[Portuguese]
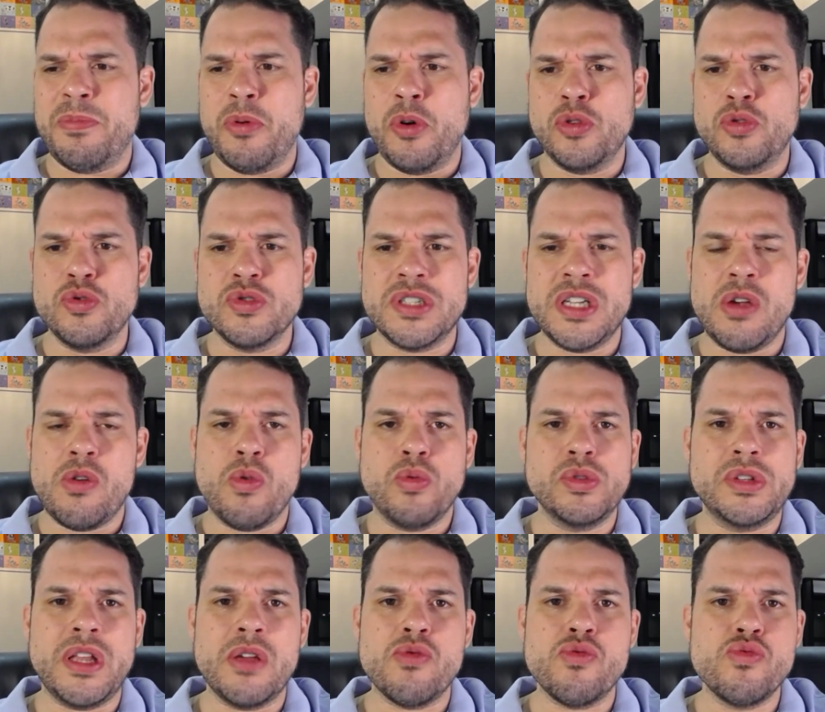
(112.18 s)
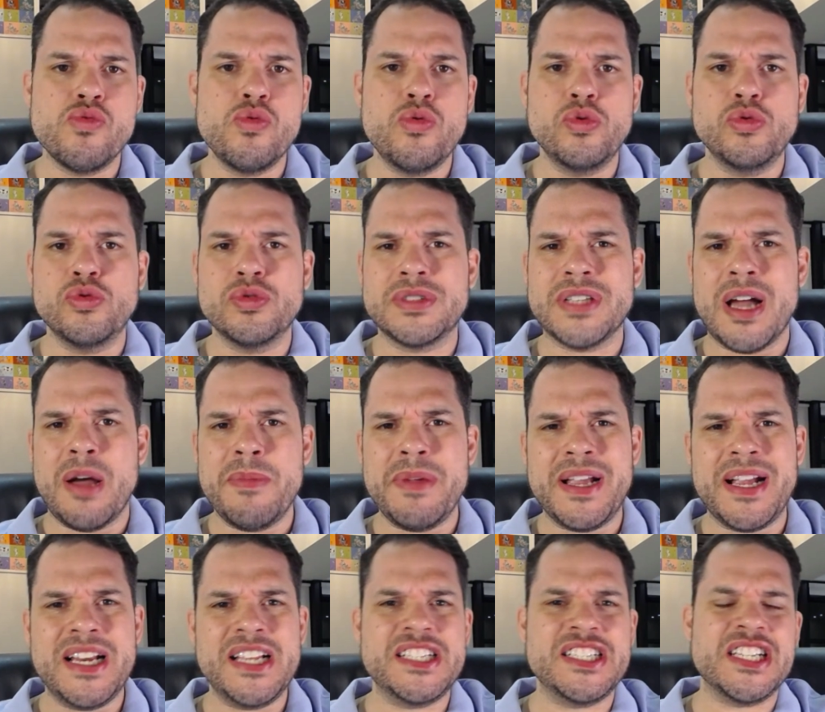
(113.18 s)
produzem conteúdo tal,
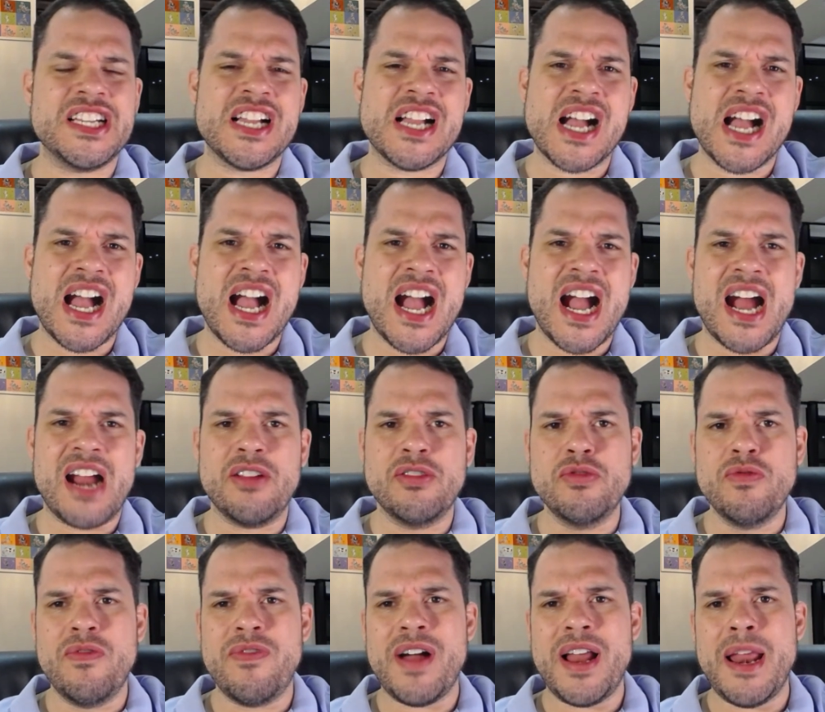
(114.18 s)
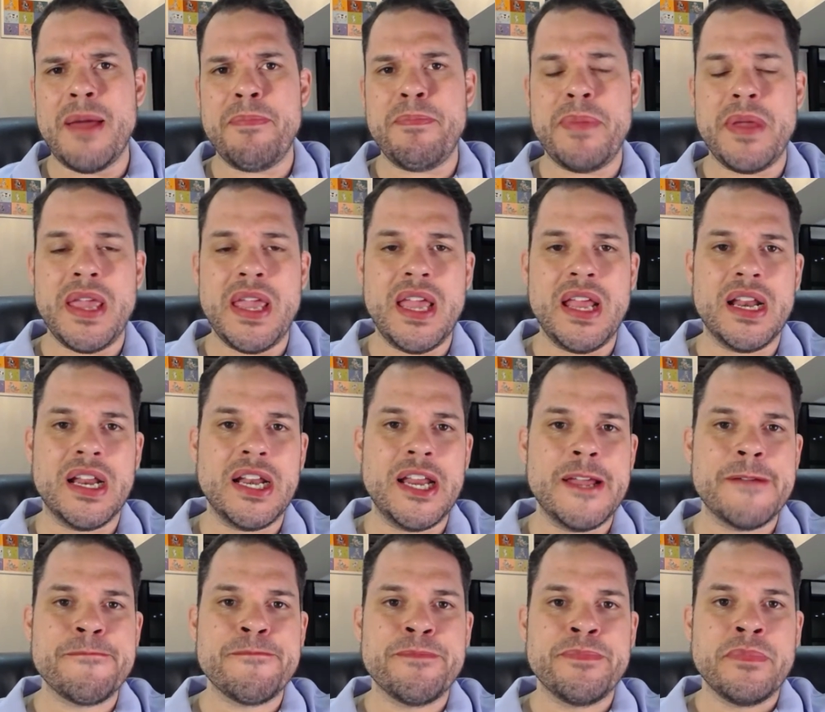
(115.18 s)
me criticaram, não vale a pena,
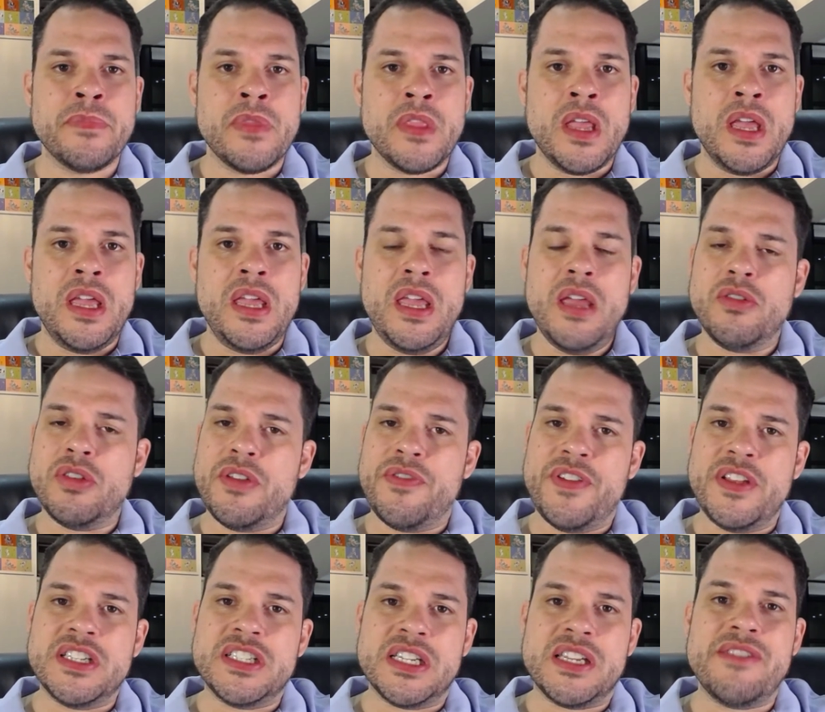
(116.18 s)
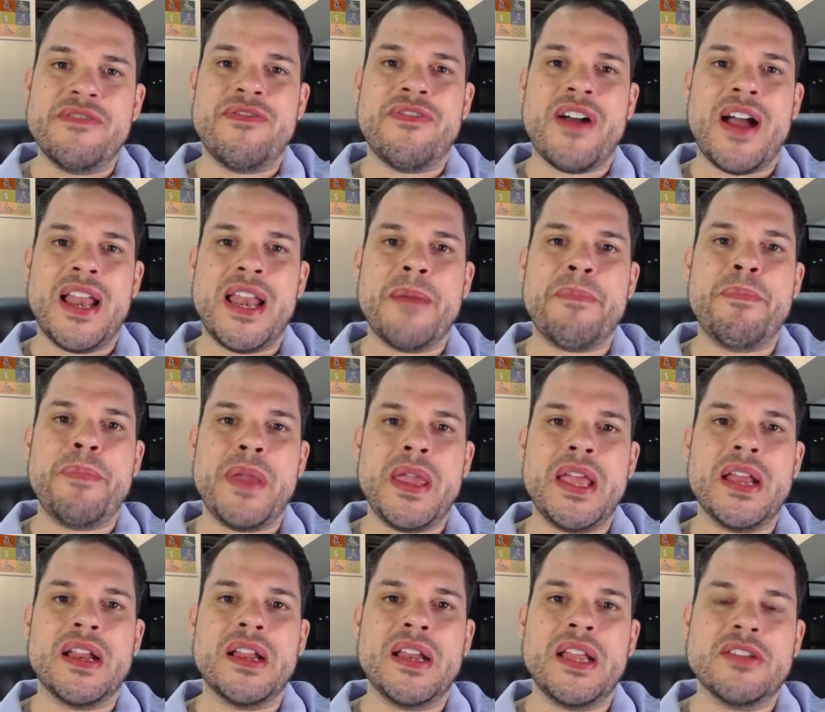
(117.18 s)
né? E eu defendi que vale a
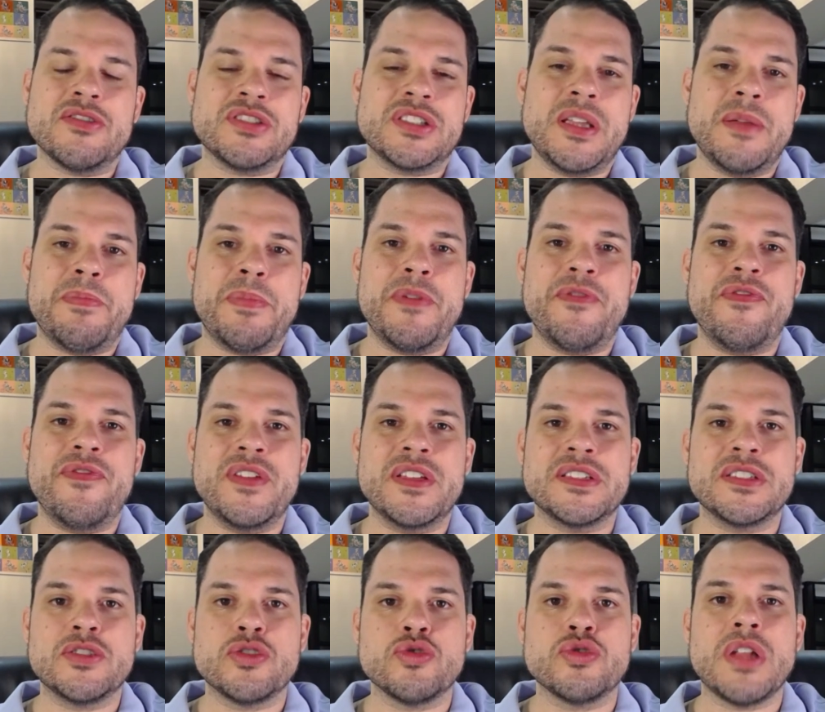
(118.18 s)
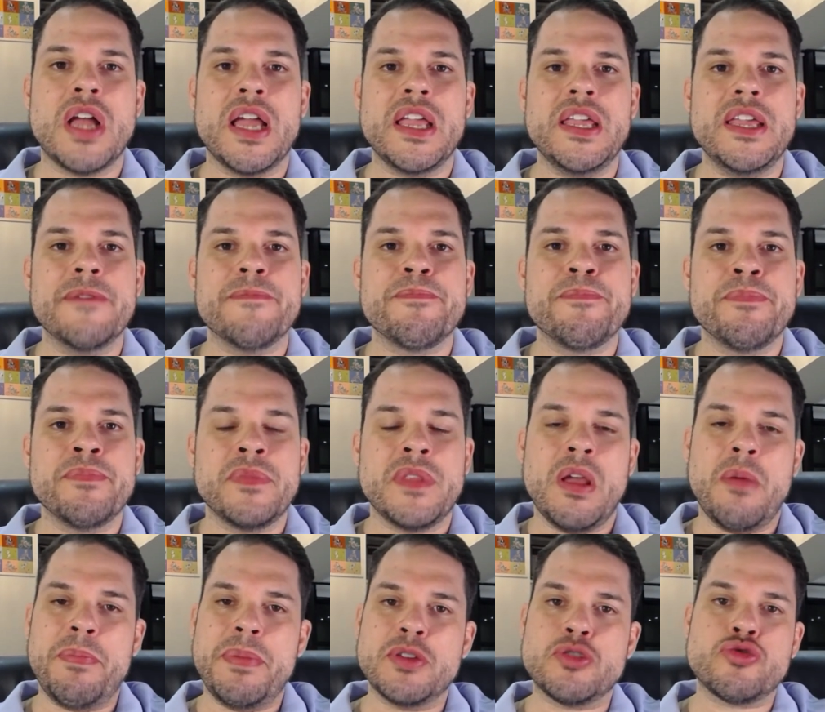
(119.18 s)
pena, né? Eu sempre fiz isso daí.
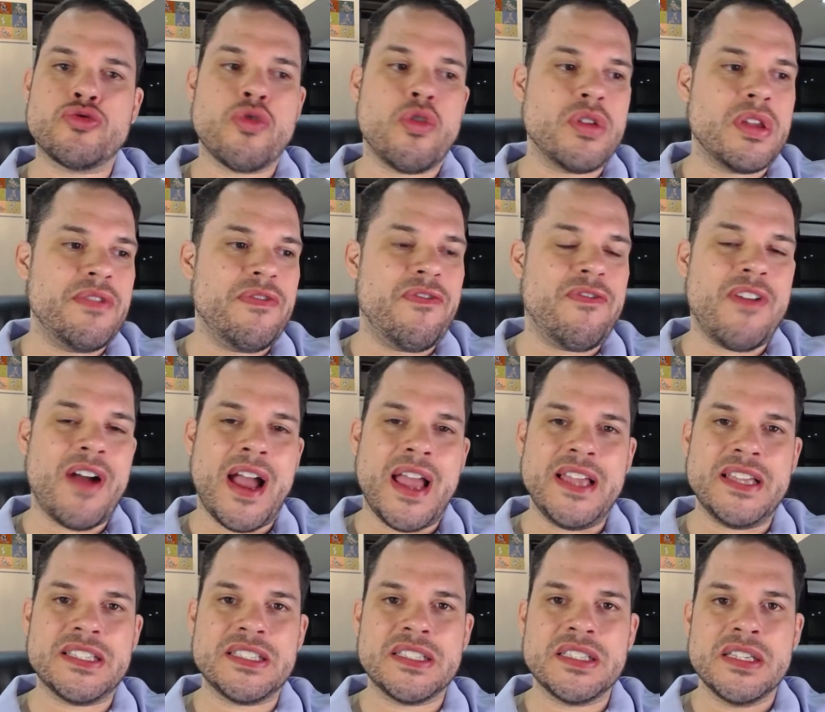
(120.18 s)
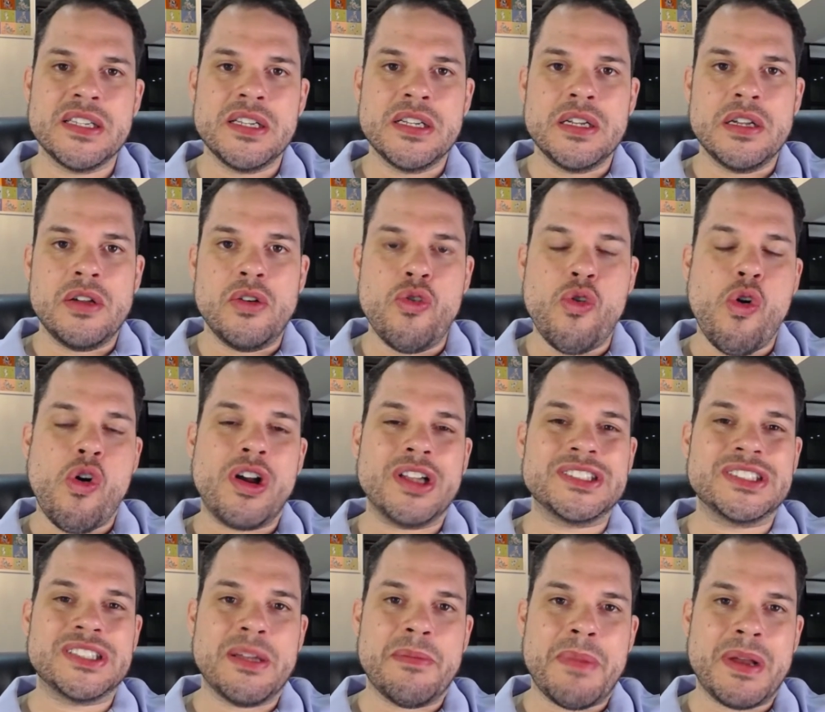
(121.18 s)
Né? O pessoal que faz
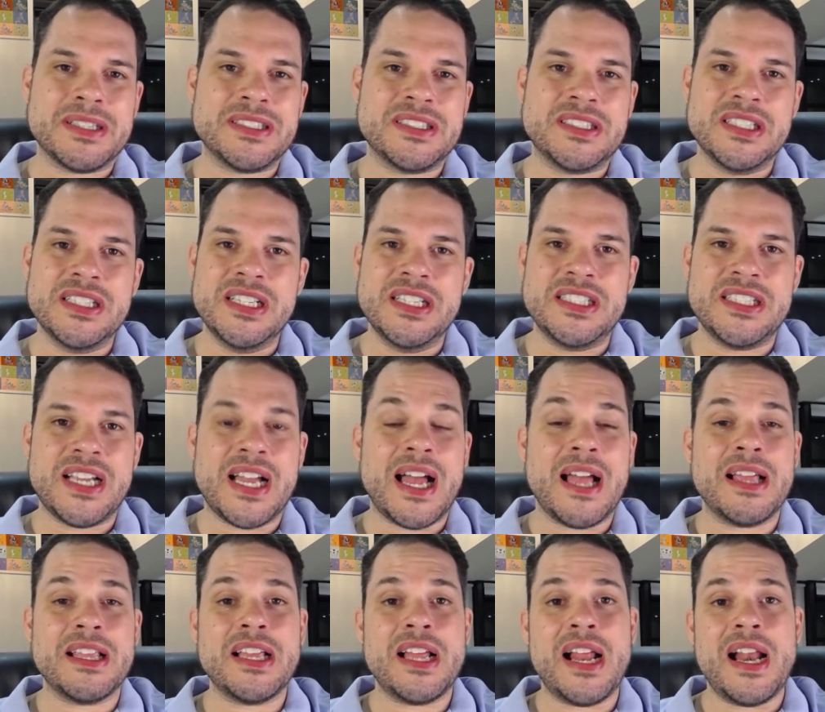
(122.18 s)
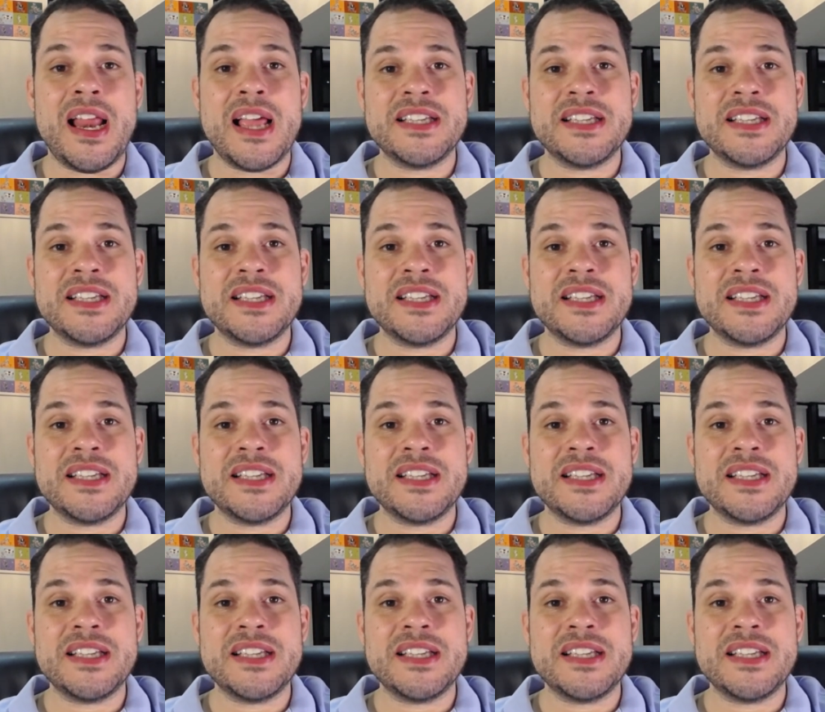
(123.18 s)
gosta bastante. Cara,